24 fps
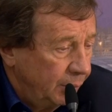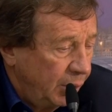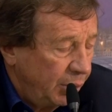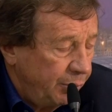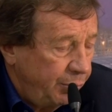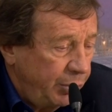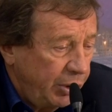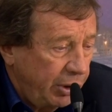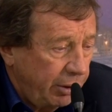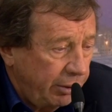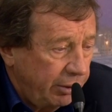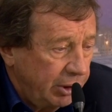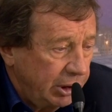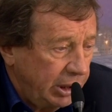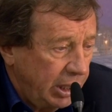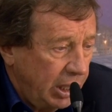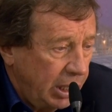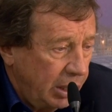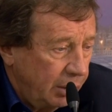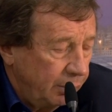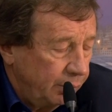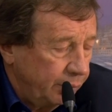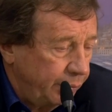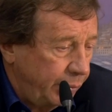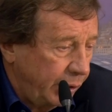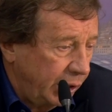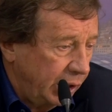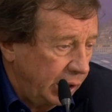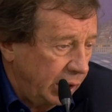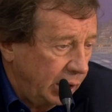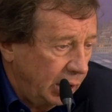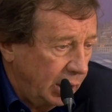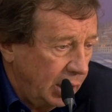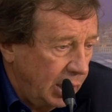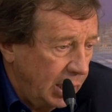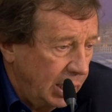Мы первый тайм
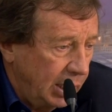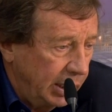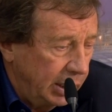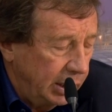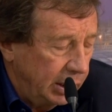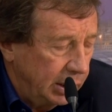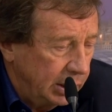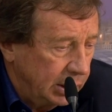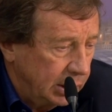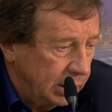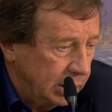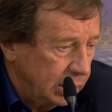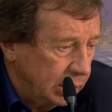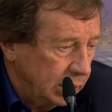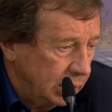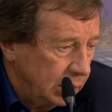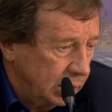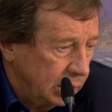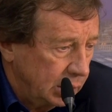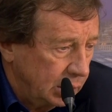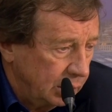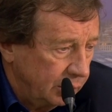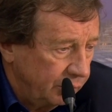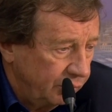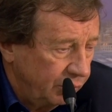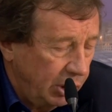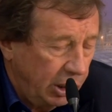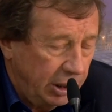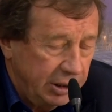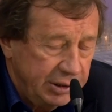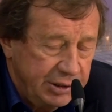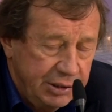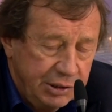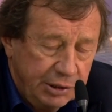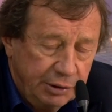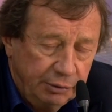проиграли э, в
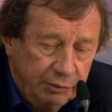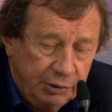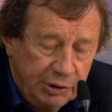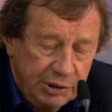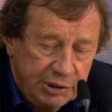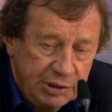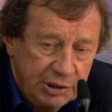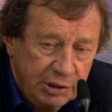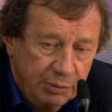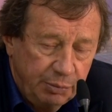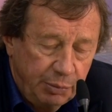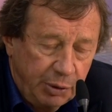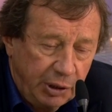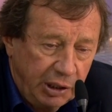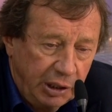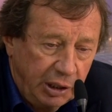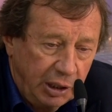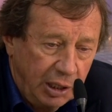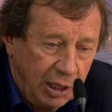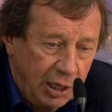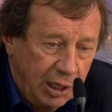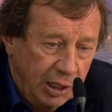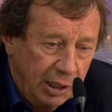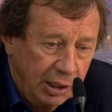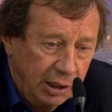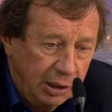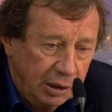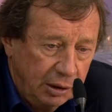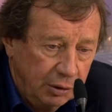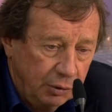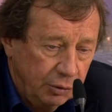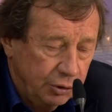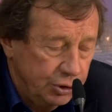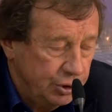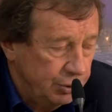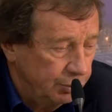агрессивности, проиграли
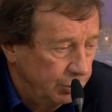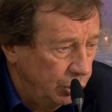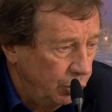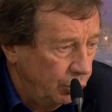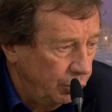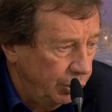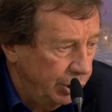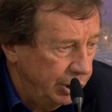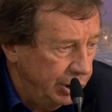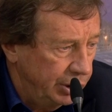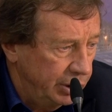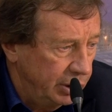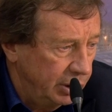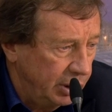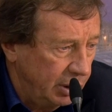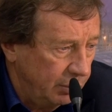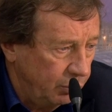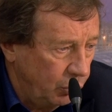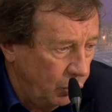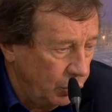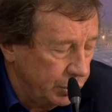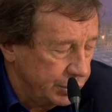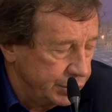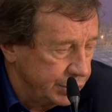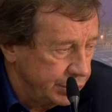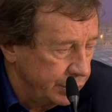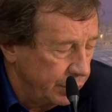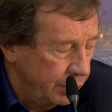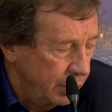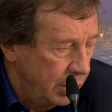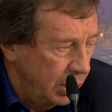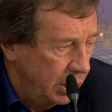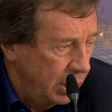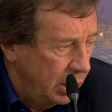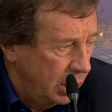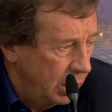очень много единоборств.
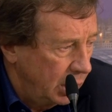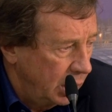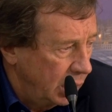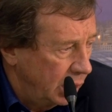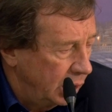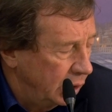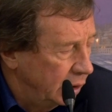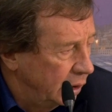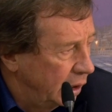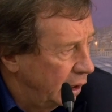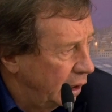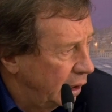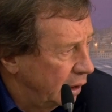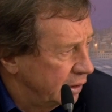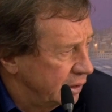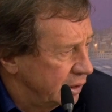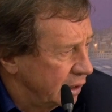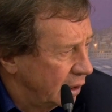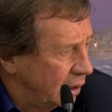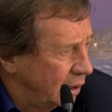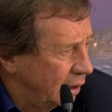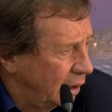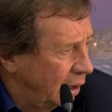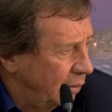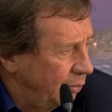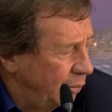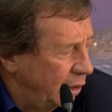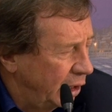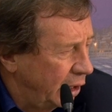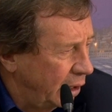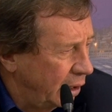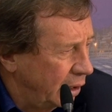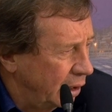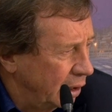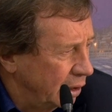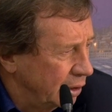И, наверное,
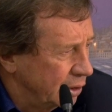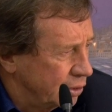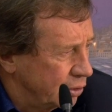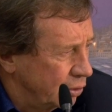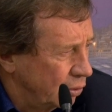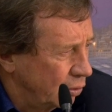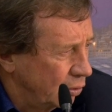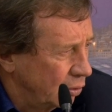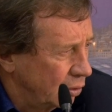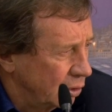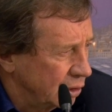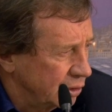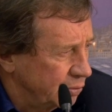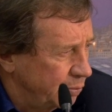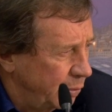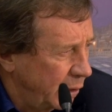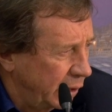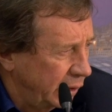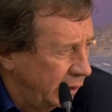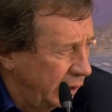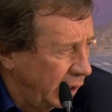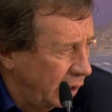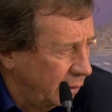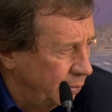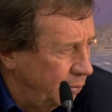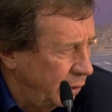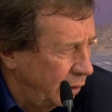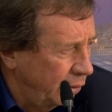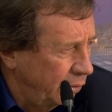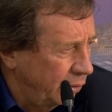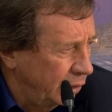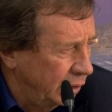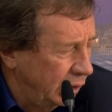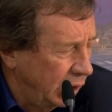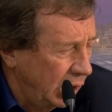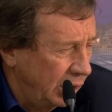закономерно, что «Спартак»
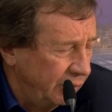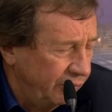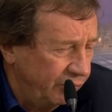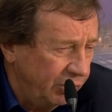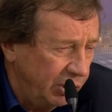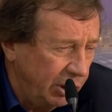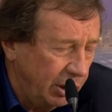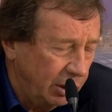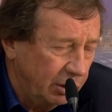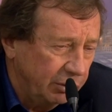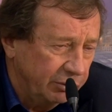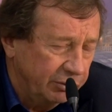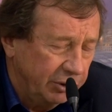первый тайм выиграл.